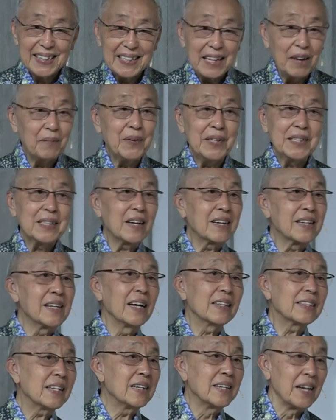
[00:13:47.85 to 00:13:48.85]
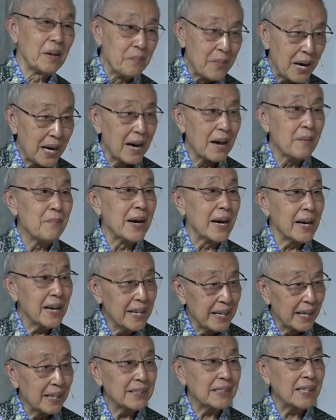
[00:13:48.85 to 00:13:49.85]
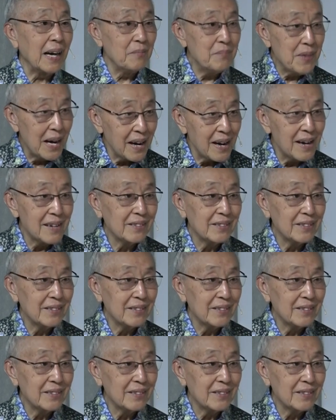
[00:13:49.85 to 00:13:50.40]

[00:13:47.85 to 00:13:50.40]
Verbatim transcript: Tapi ternyata di mana-mana ya sama.